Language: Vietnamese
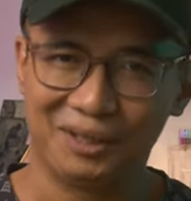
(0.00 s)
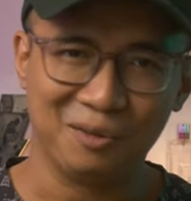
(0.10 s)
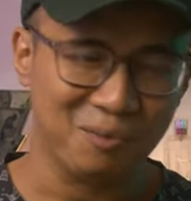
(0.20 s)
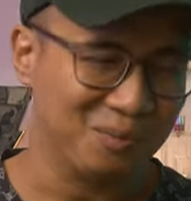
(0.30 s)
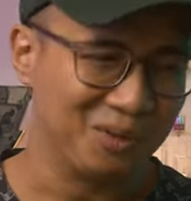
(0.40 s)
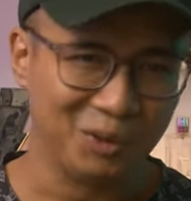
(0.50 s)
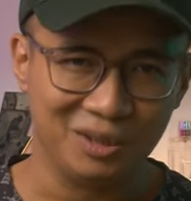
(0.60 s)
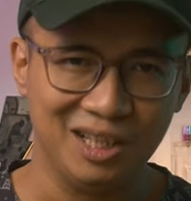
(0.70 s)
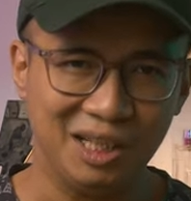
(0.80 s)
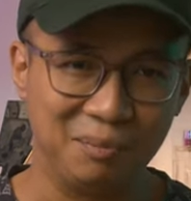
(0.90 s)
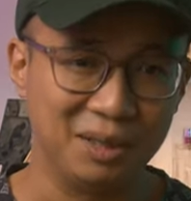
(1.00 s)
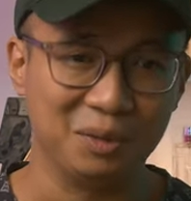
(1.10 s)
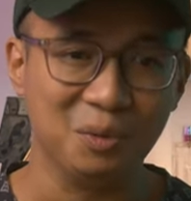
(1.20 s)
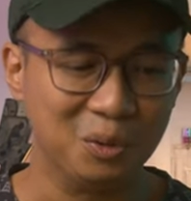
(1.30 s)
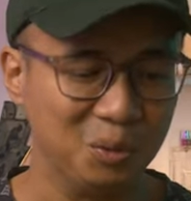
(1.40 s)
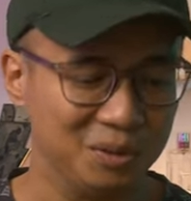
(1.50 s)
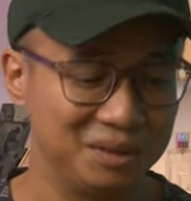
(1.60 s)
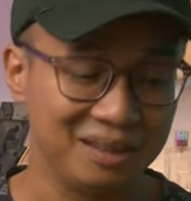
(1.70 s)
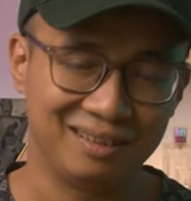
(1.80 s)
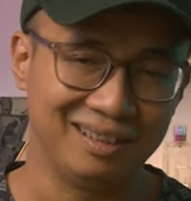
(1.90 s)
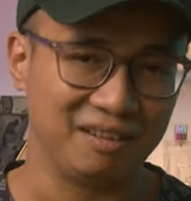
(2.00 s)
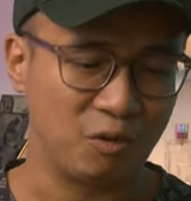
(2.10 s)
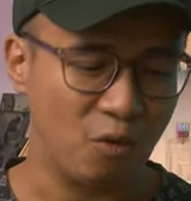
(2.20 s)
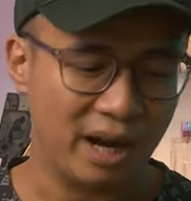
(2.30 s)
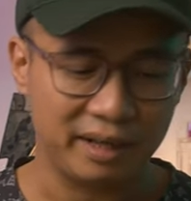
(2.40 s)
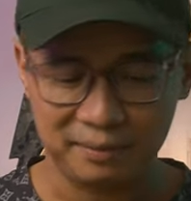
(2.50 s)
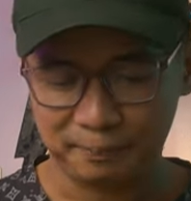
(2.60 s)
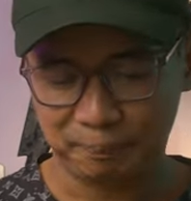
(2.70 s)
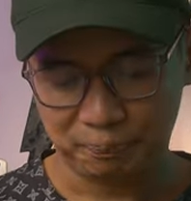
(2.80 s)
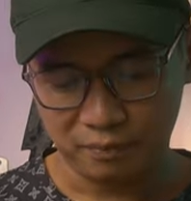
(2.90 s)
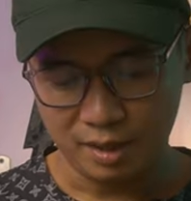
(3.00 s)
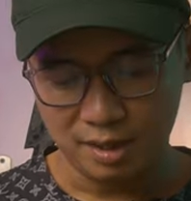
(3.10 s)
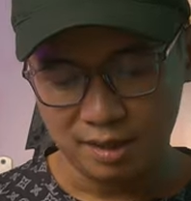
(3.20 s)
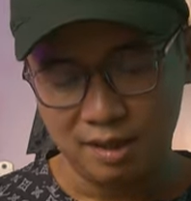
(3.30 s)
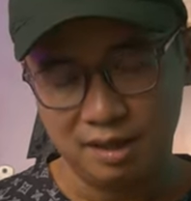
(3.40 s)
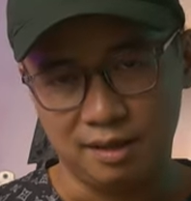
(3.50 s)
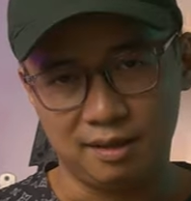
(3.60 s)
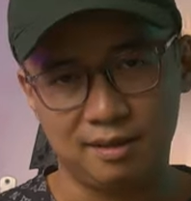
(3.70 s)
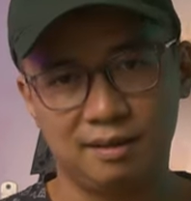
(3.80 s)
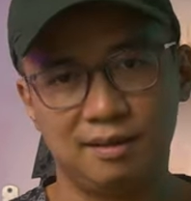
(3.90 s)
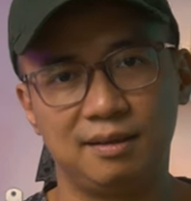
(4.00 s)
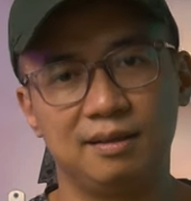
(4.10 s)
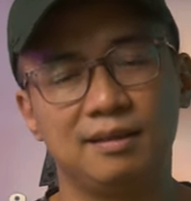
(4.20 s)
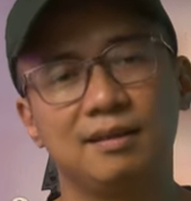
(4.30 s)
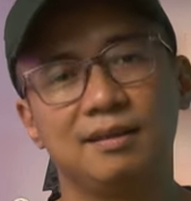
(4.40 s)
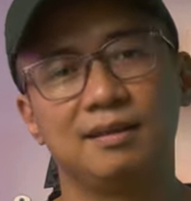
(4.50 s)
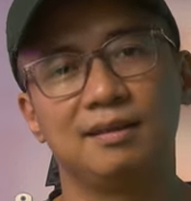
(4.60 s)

Một cái tông nốt hương của mình luôn luôn rất là khoái. Uh,